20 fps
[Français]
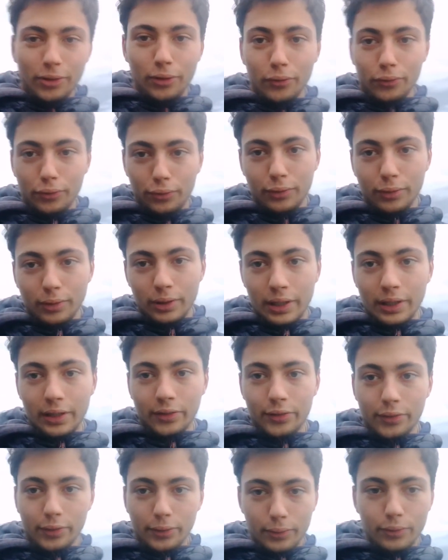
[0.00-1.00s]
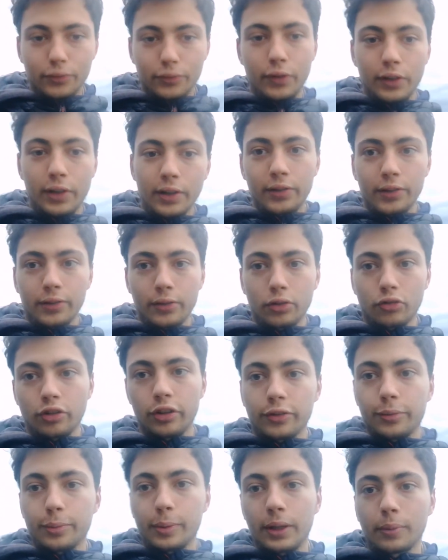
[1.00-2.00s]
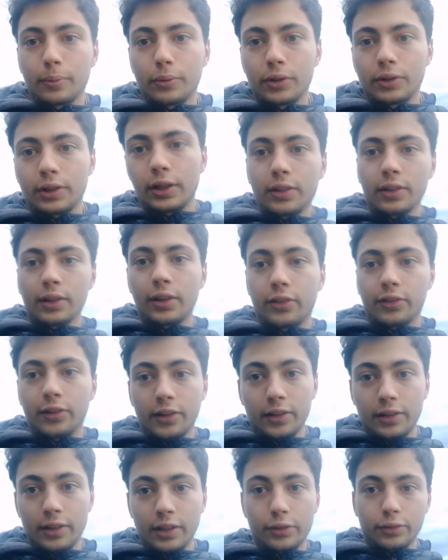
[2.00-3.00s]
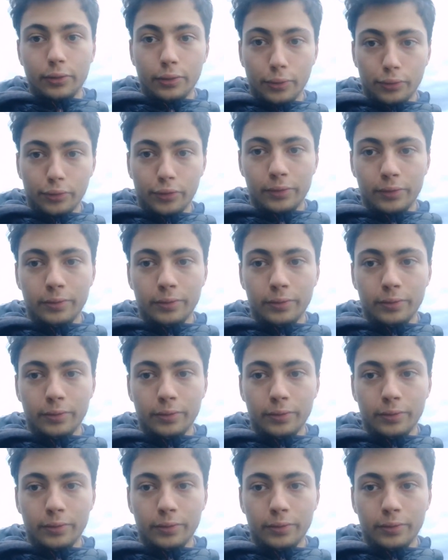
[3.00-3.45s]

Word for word: en vue de la seconde phase, j'espère peut-être essayer d'être 11.